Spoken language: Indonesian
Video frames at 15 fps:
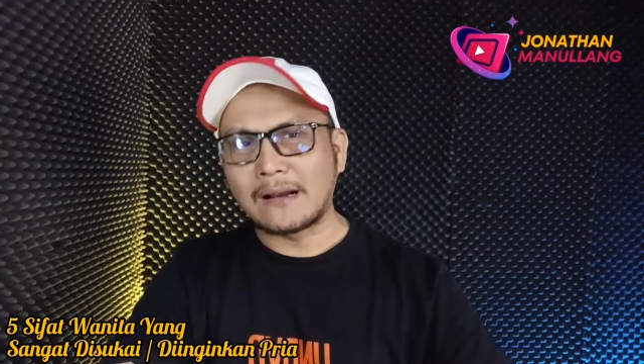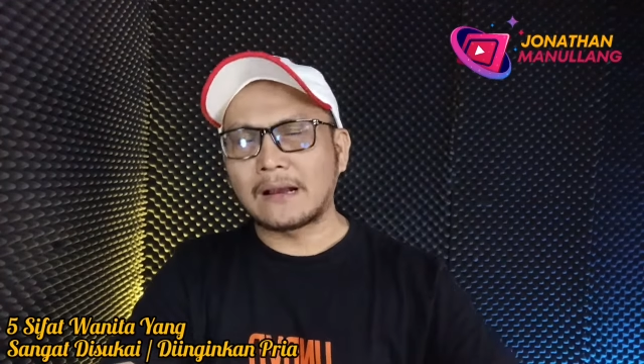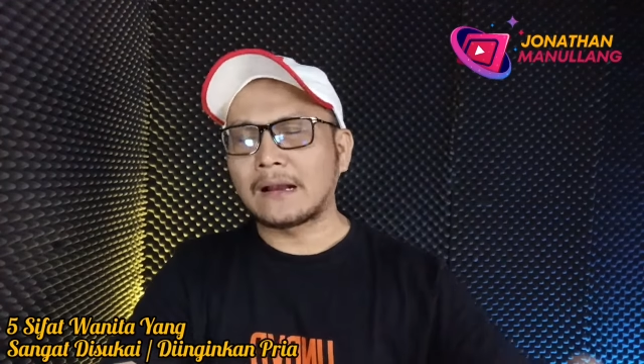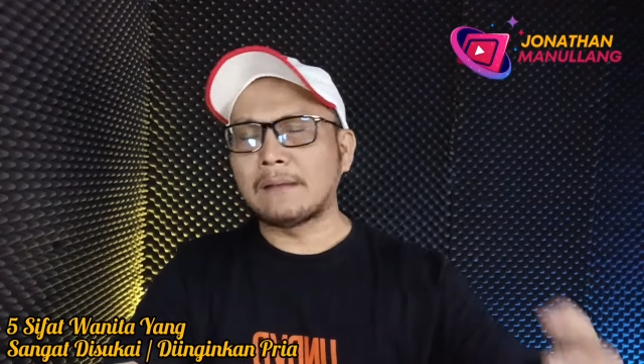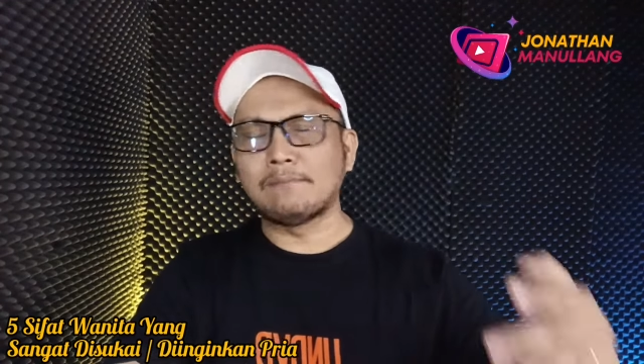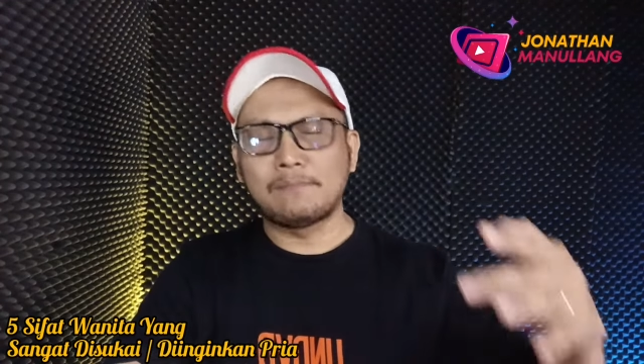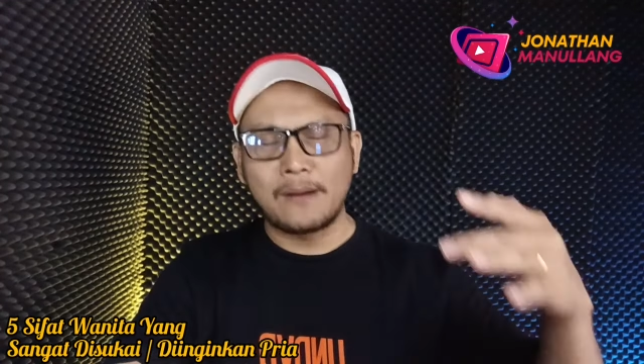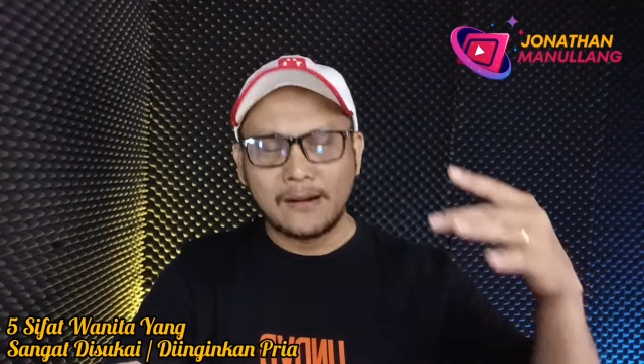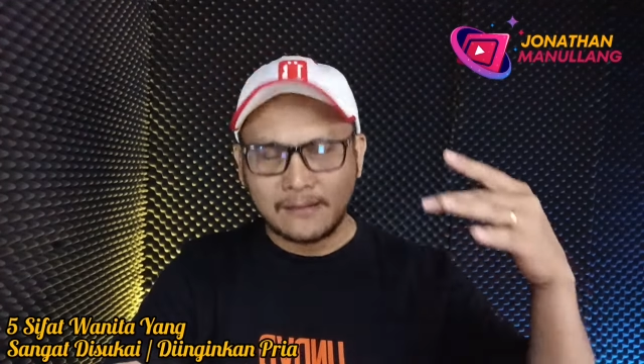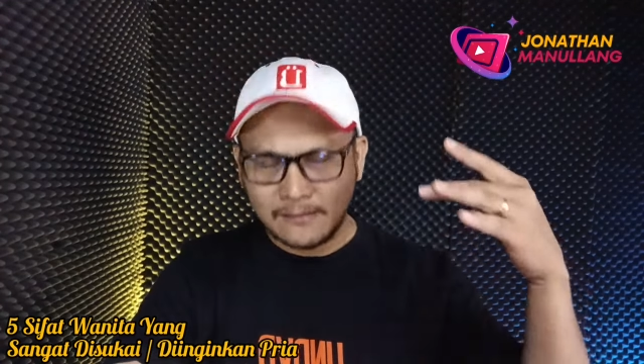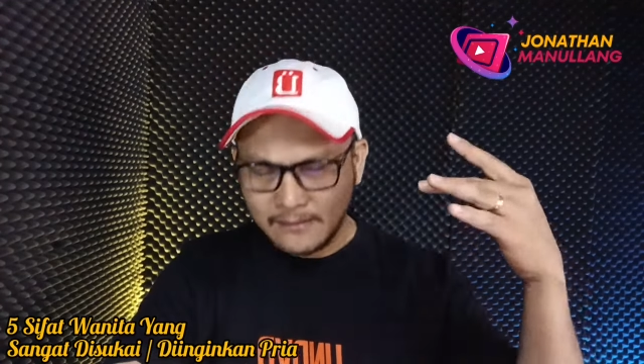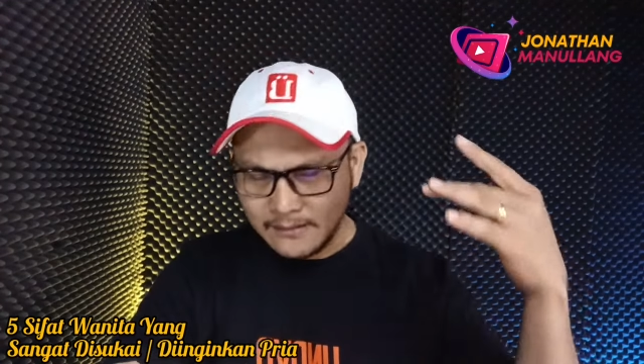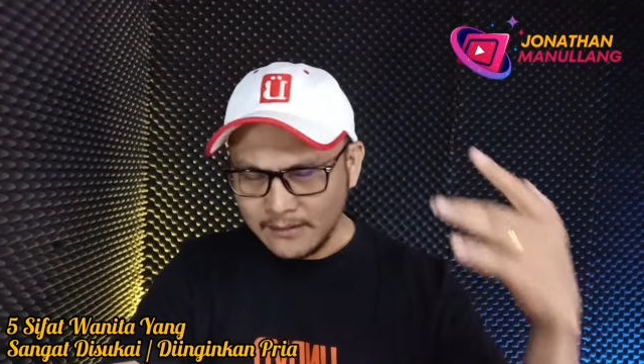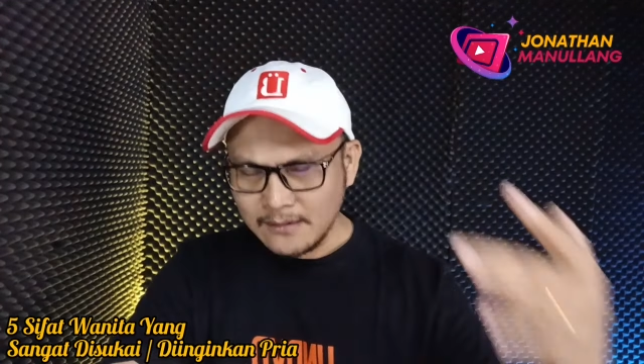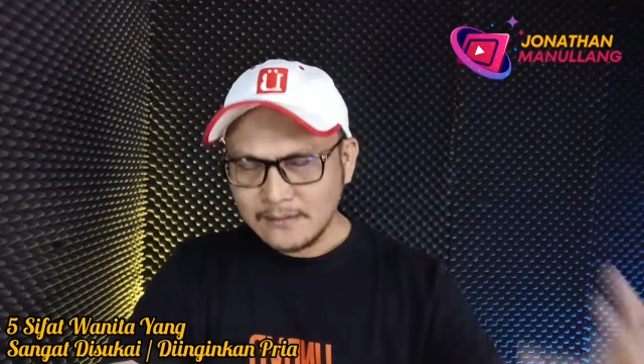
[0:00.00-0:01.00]
gak gampang
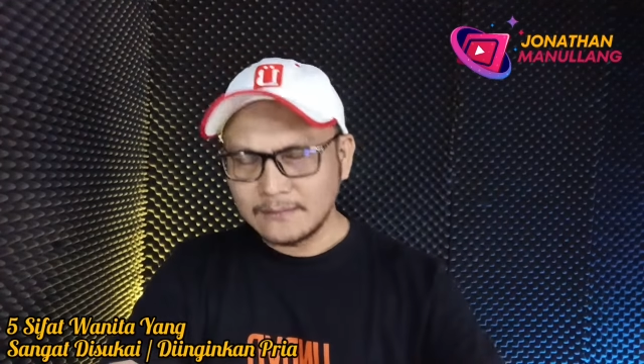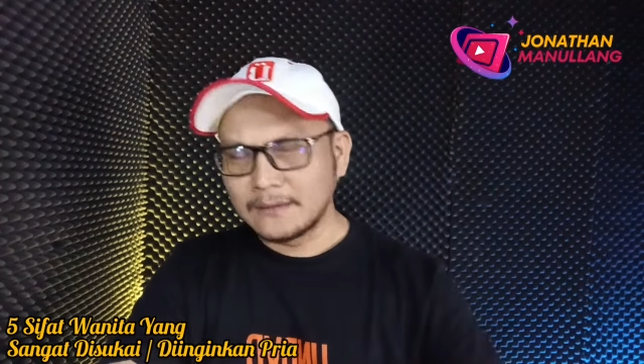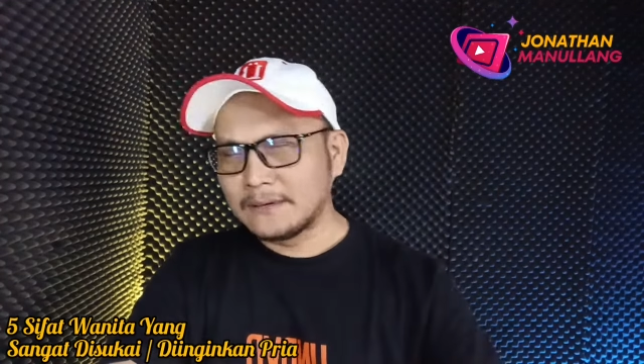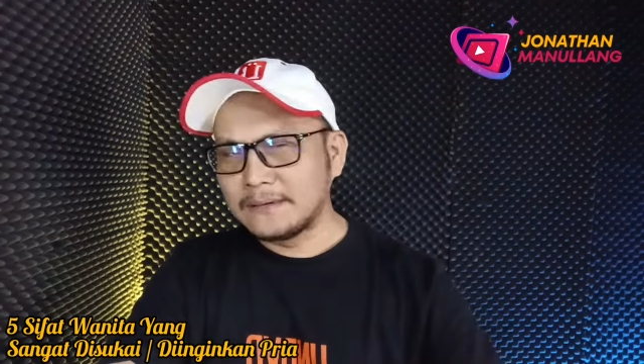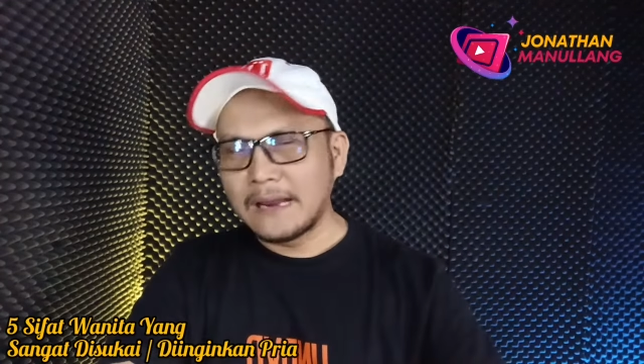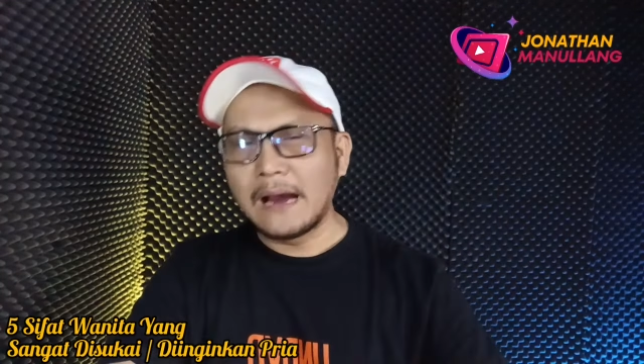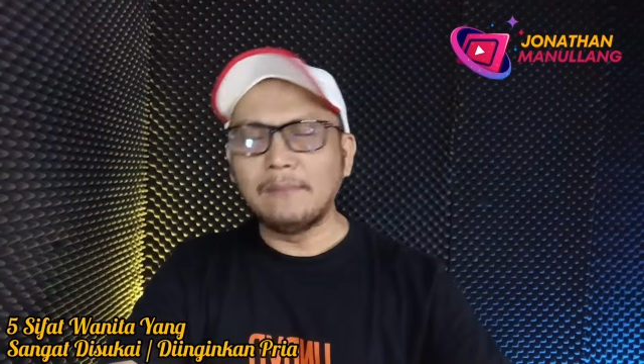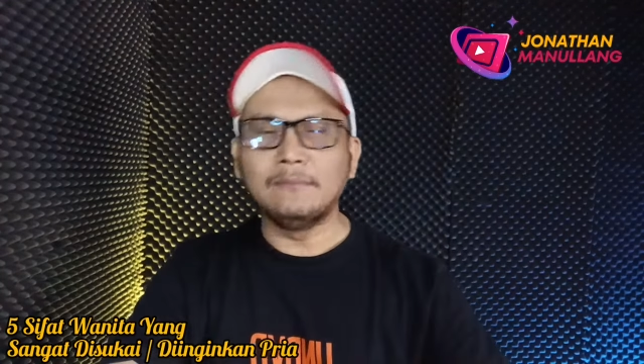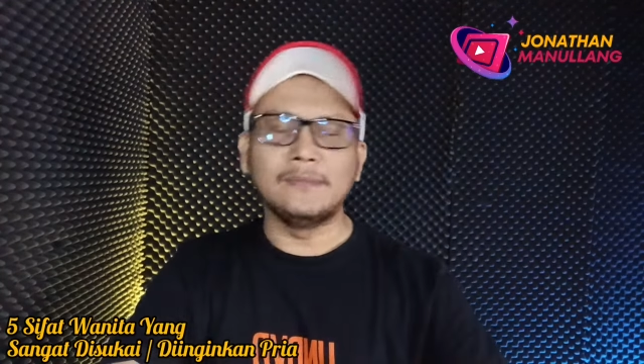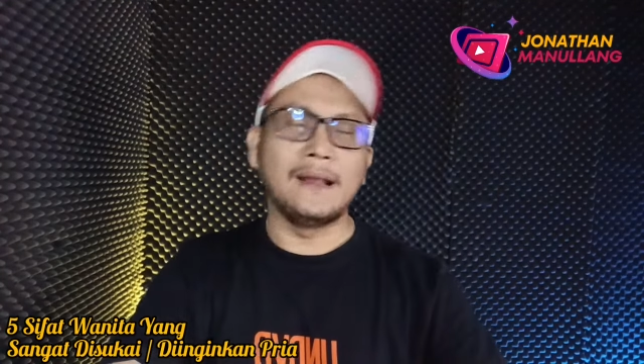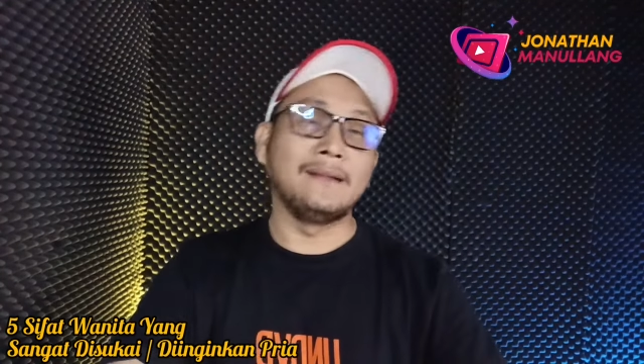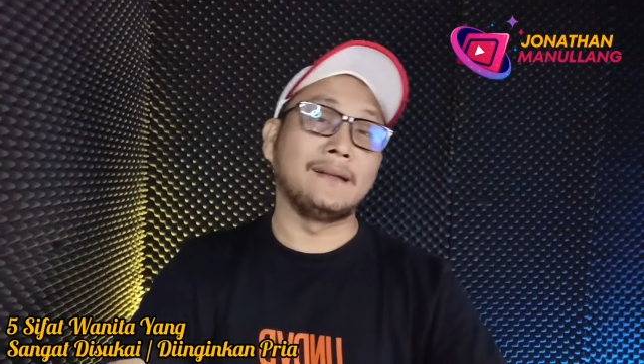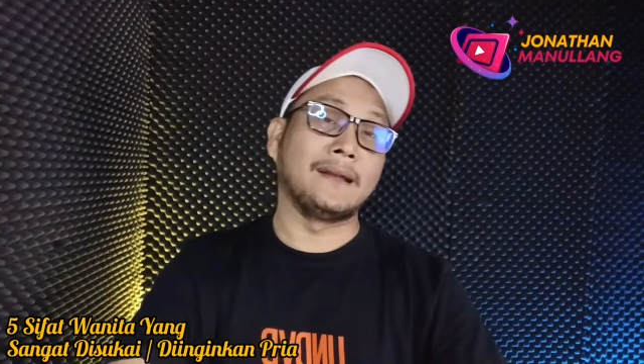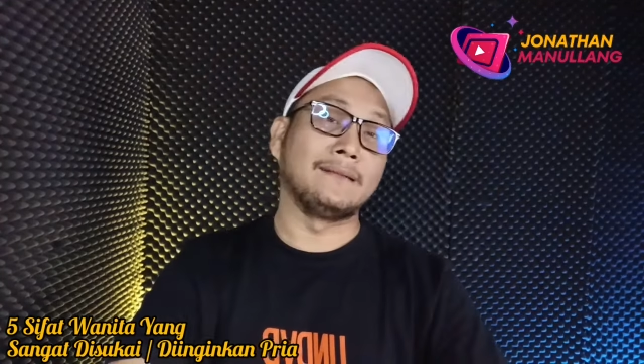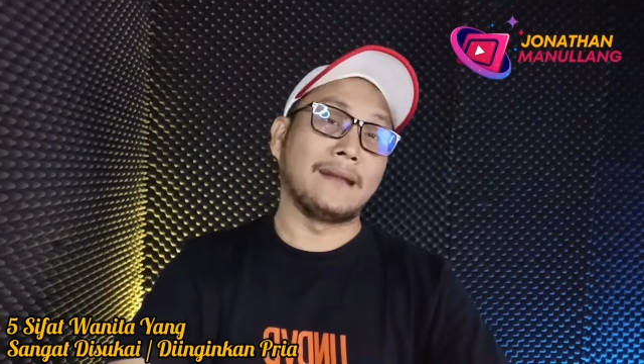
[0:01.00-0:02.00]
dendam,
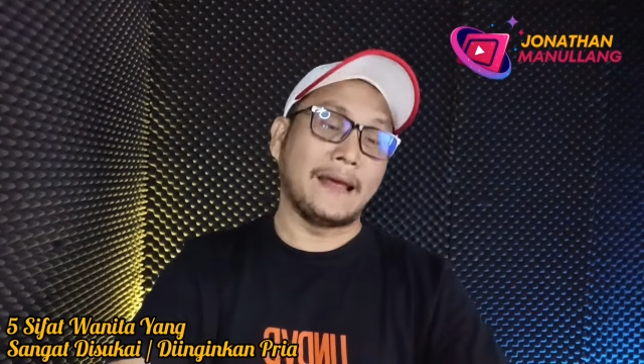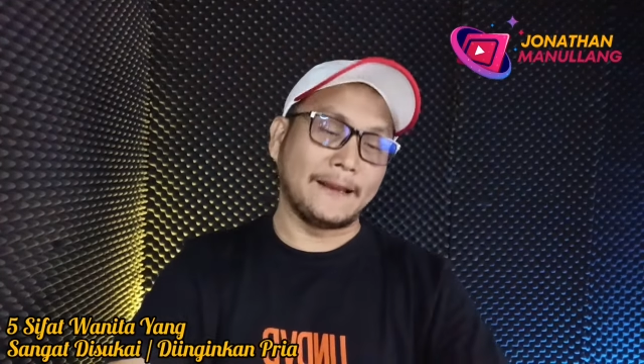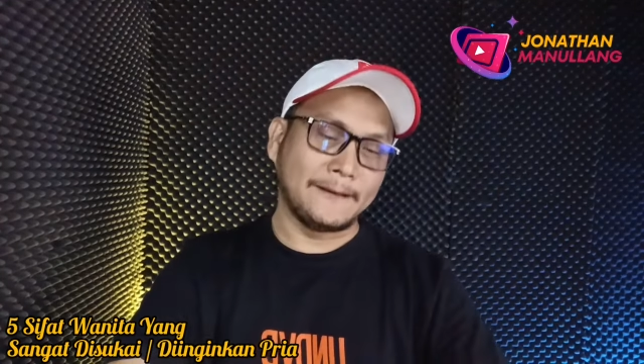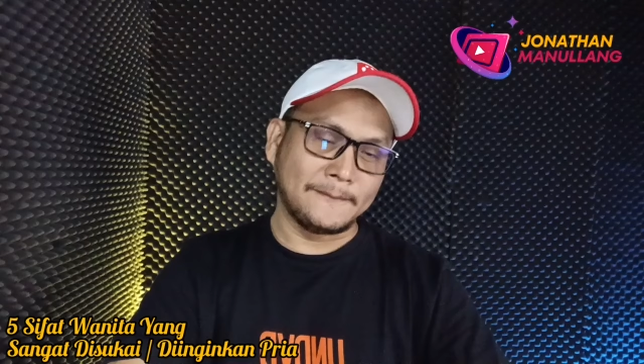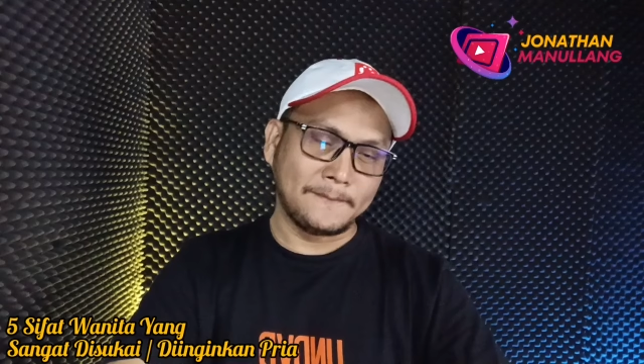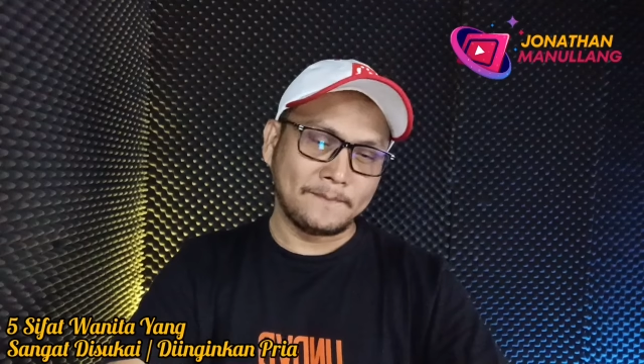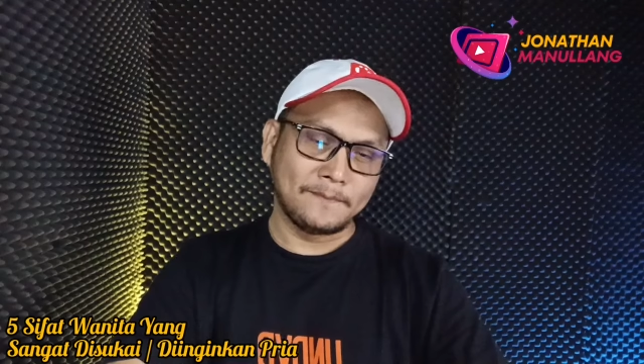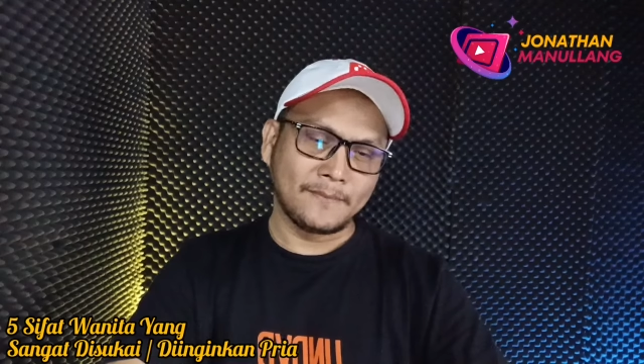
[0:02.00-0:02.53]
dan lain-lain.